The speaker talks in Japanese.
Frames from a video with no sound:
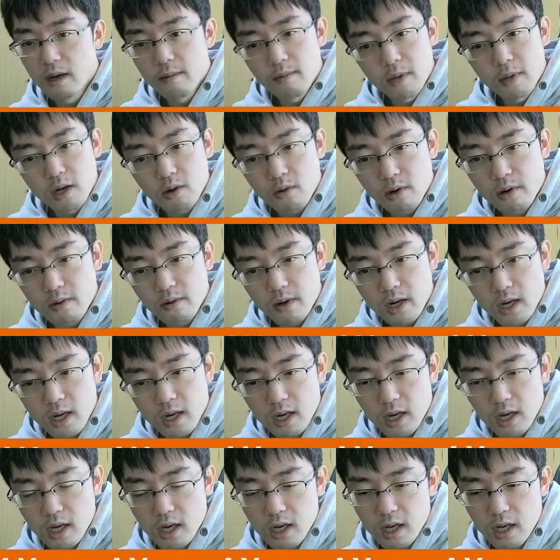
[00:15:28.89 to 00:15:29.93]
まあこれは、
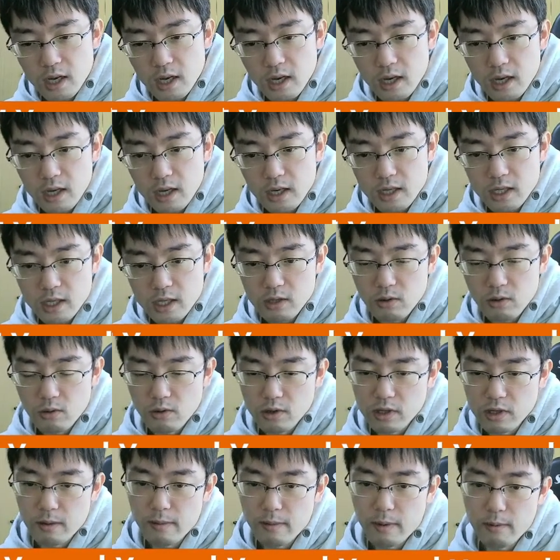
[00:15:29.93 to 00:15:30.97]
えー、白の
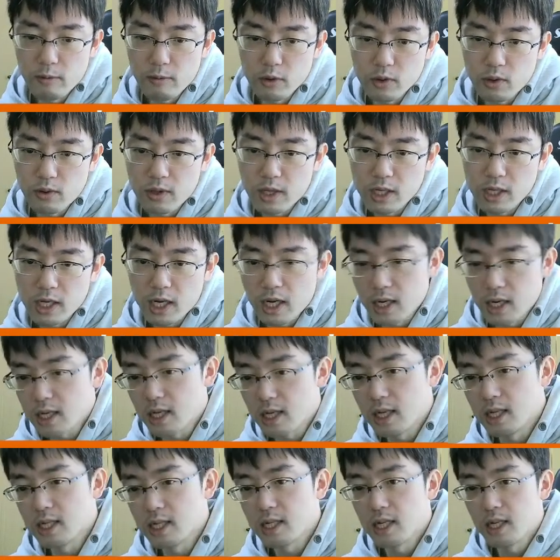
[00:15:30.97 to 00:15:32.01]
攻めもそんなにはっき
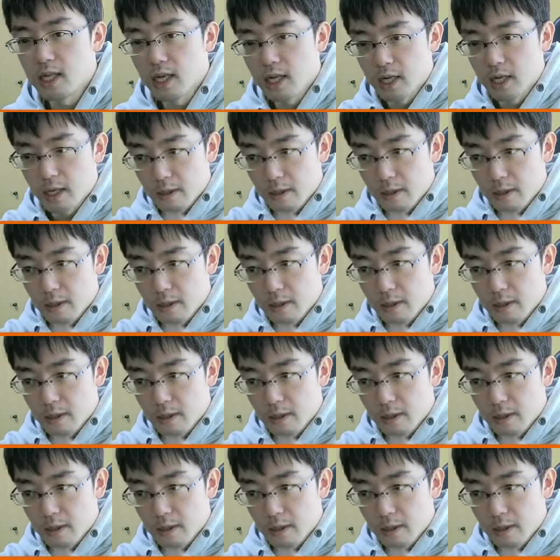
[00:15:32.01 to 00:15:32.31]
りしてない